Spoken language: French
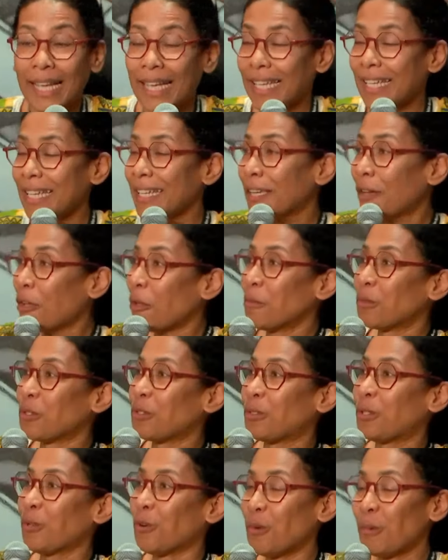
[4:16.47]
Et comme je
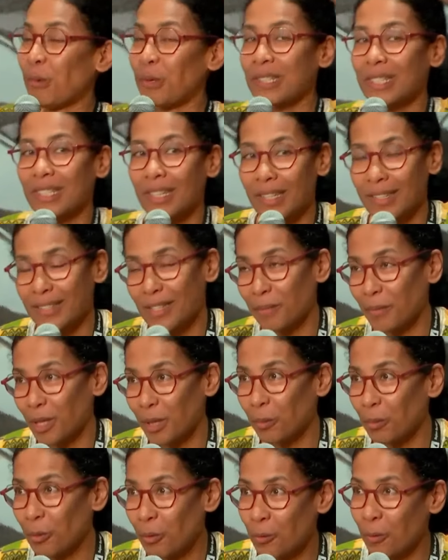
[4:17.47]
suis romancière, ça m'a
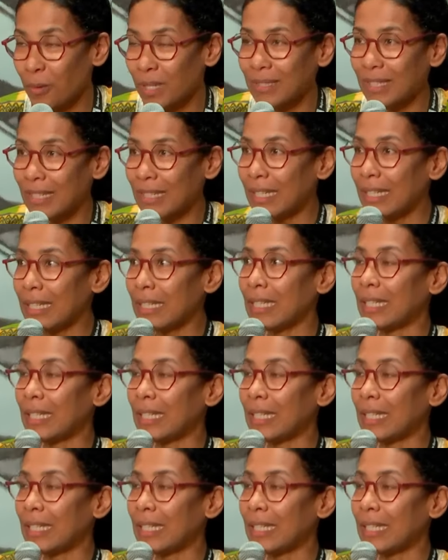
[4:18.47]
beaucoup intriguée